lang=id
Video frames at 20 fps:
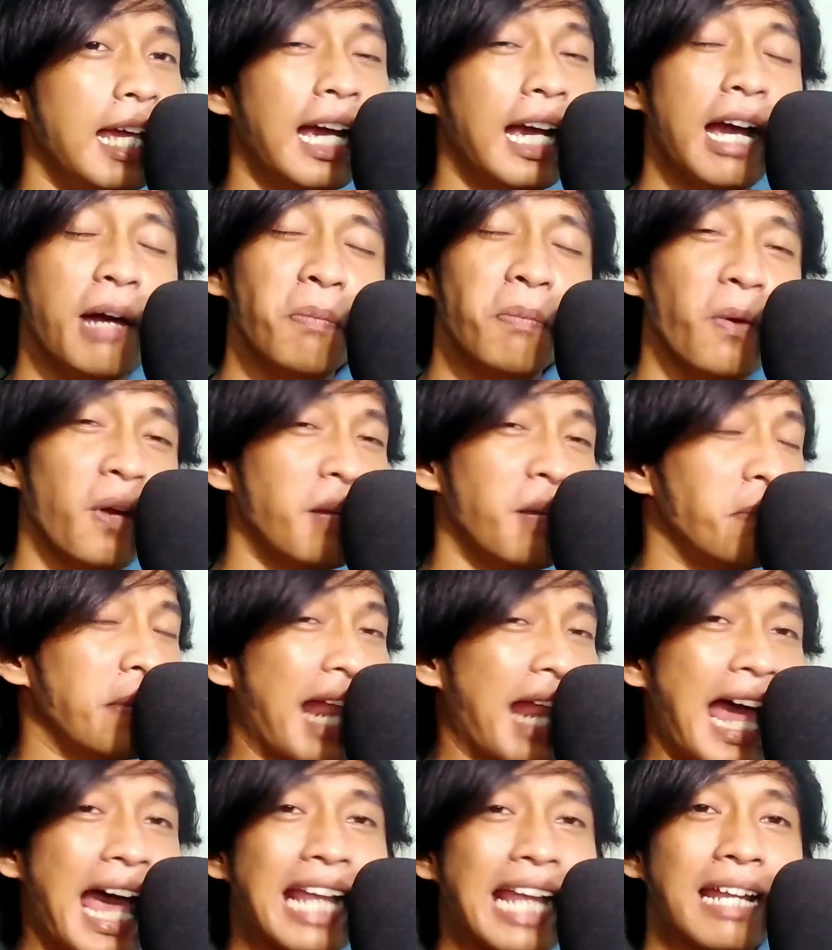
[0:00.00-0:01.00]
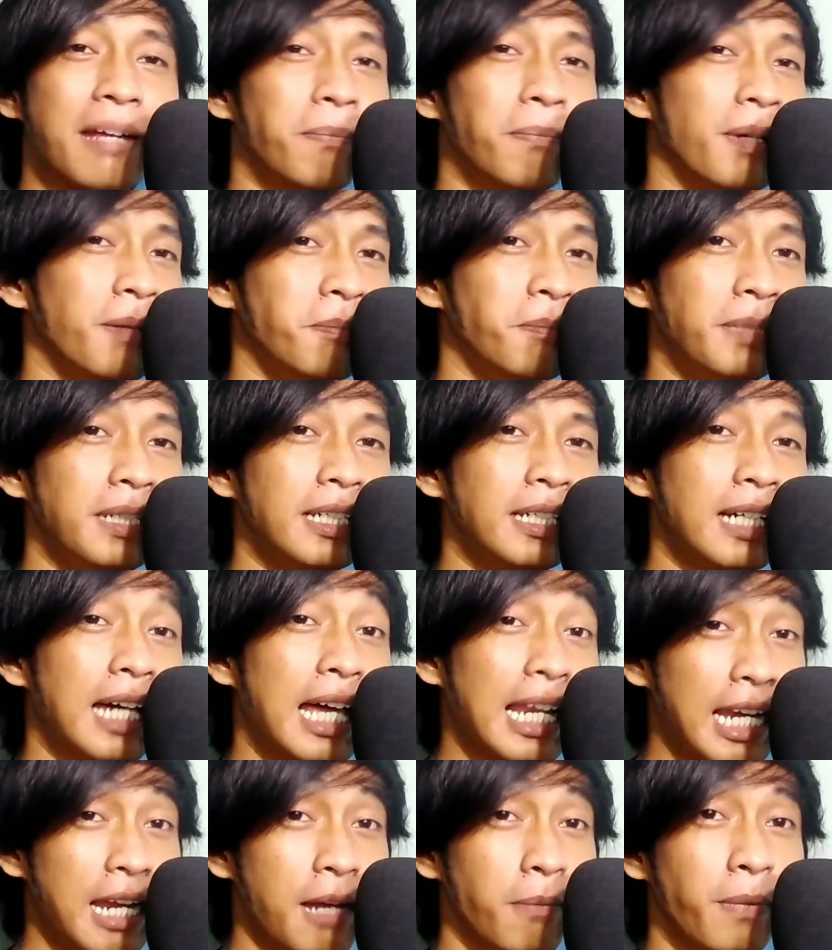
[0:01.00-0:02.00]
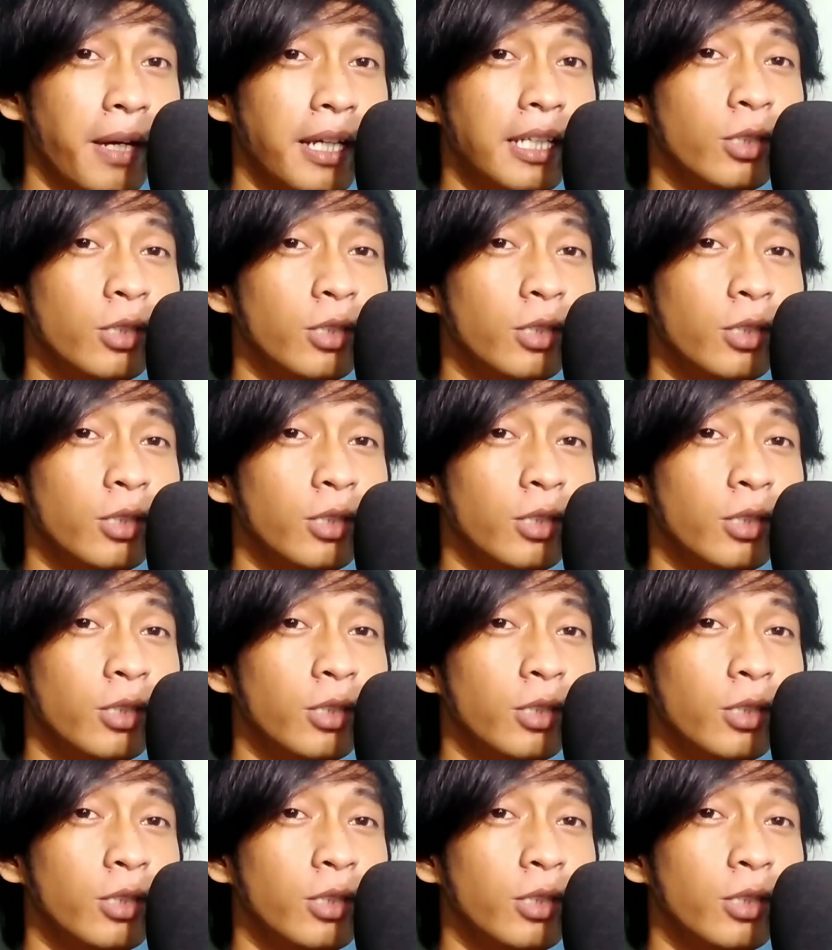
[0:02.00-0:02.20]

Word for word: nggak boleh berharap lebih. Karena apa?